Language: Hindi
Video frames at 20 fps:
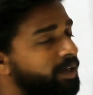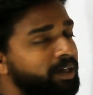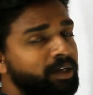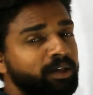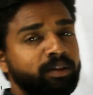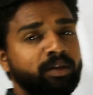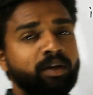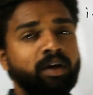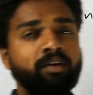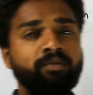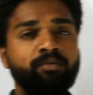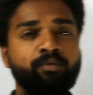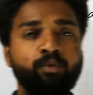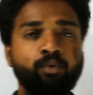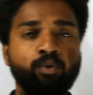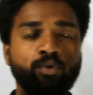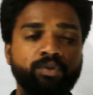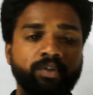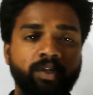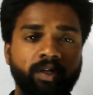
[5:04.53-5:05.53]
पर कितना
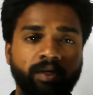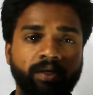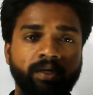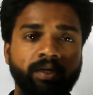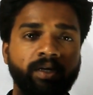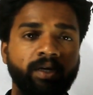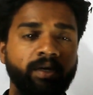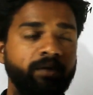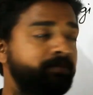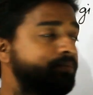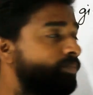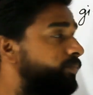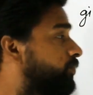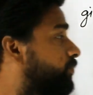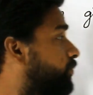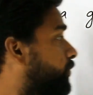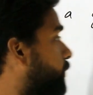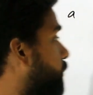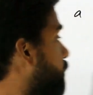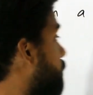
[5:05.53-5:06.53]
फोर्स लगेगा
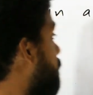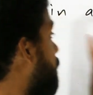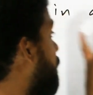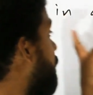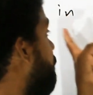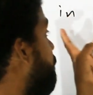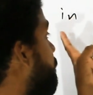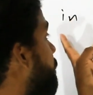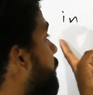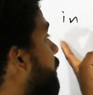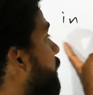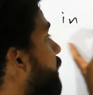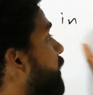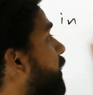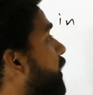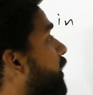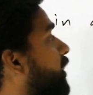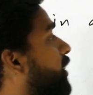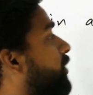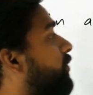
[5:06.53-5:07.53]
कहाँ पे
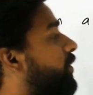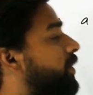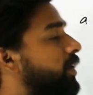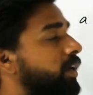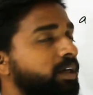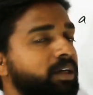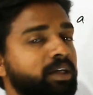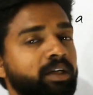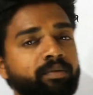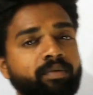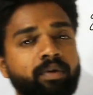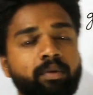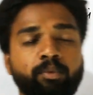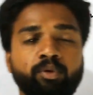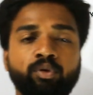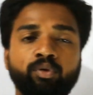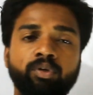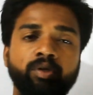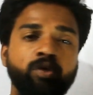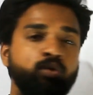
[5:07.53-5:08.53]
इन अ गिवन इलेक्ट्रिक फील्ड
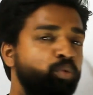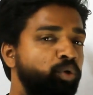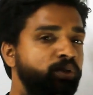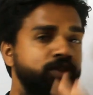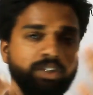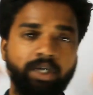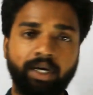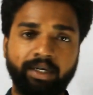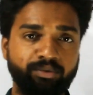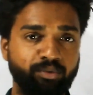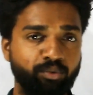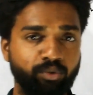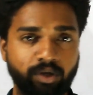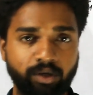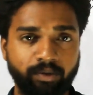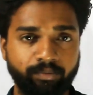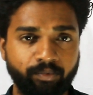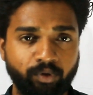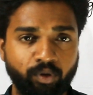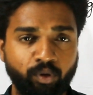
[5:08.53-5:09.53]
मतलब कि कोई चार्ज
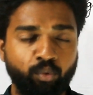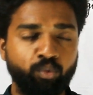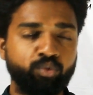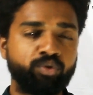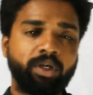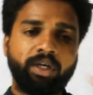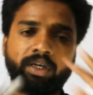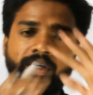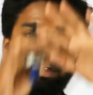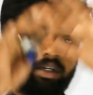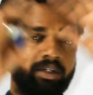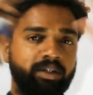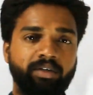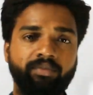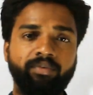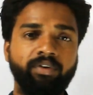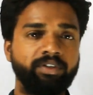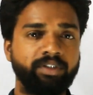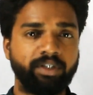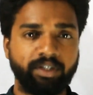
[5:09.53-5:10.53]
होगा उसका एक
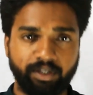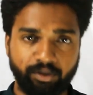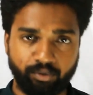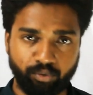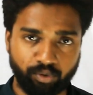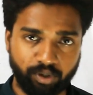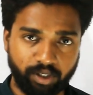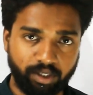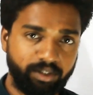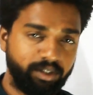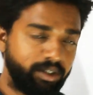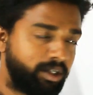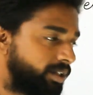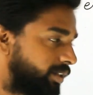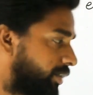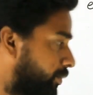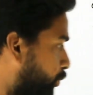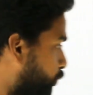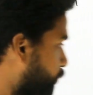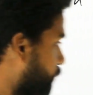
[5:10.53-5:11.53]
इलेक्ट्रिक फील्ड जनरेट हो गया ठीक है
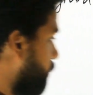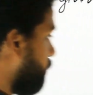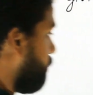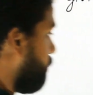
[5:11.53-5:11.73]
सपोज